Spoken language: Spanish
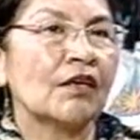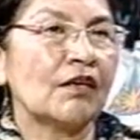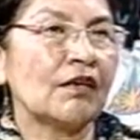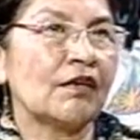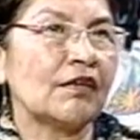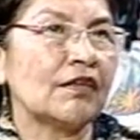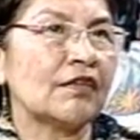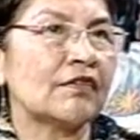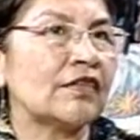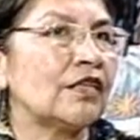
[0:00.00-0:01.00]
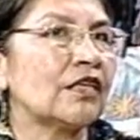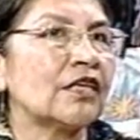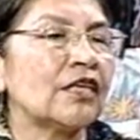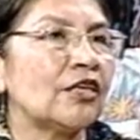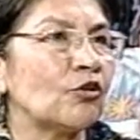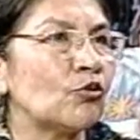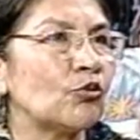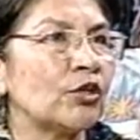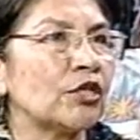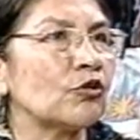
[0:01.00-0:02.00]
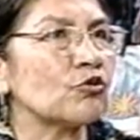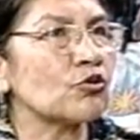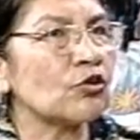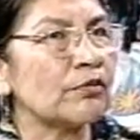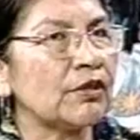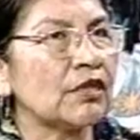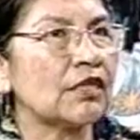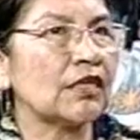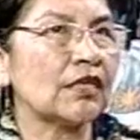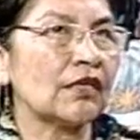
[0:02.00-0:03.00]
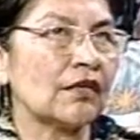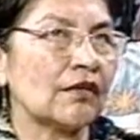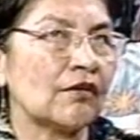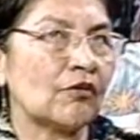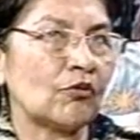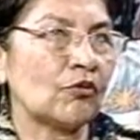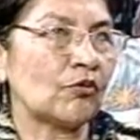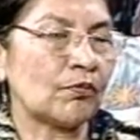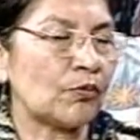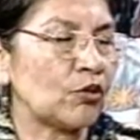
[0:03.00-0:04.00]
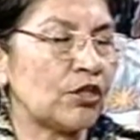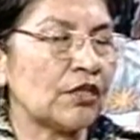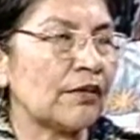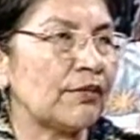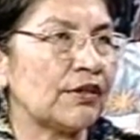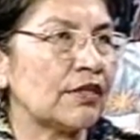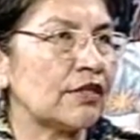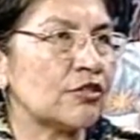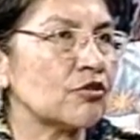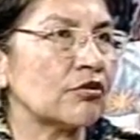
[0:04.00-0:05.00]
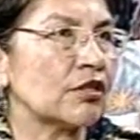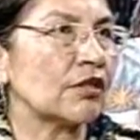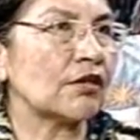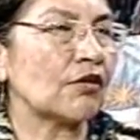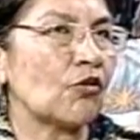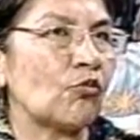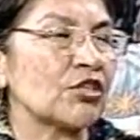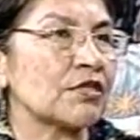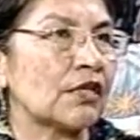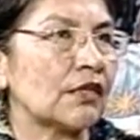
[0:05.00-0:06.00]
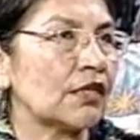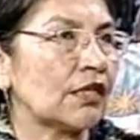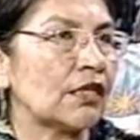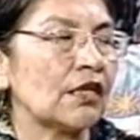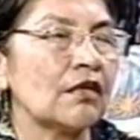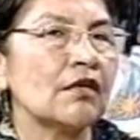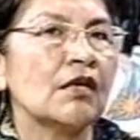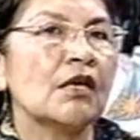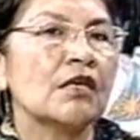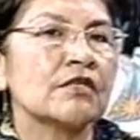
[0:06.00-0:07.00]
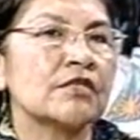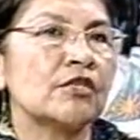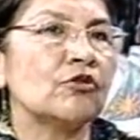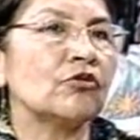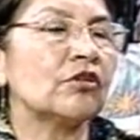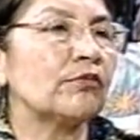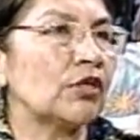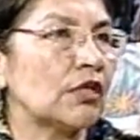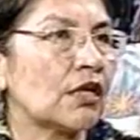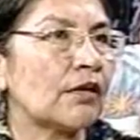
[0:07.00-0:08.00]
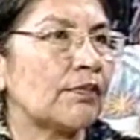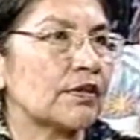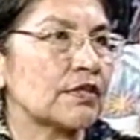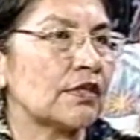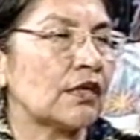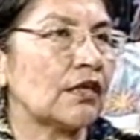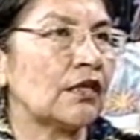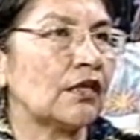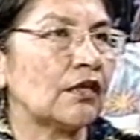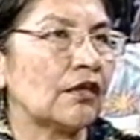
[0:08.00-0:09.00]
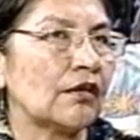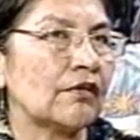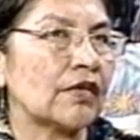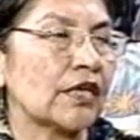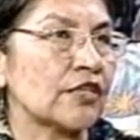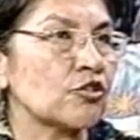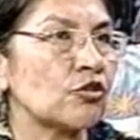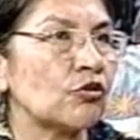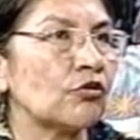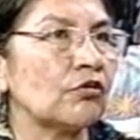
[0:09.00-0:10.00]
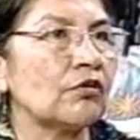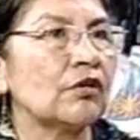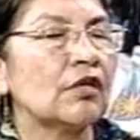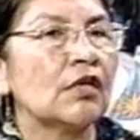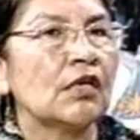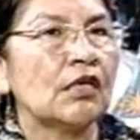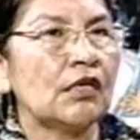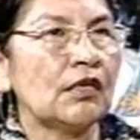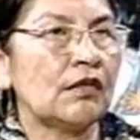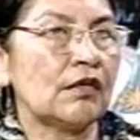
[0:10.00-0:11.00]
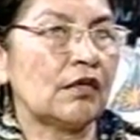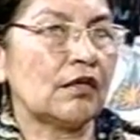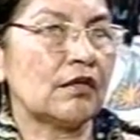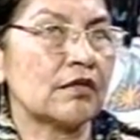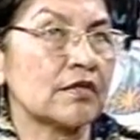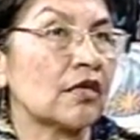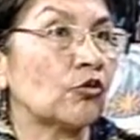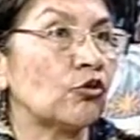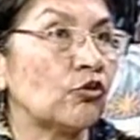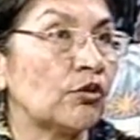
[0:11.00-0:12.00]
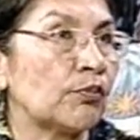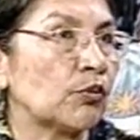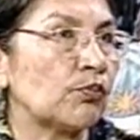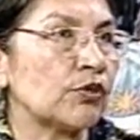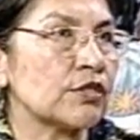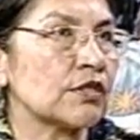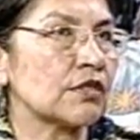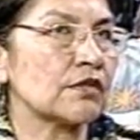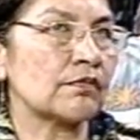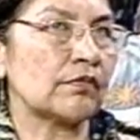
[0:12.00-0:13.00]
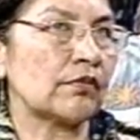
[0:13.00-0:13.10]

eh, tiene que incluir no solamente lo, políticamente dicho como estrategia, sino también la capacidad de, gestión y de desarrollo de propuestas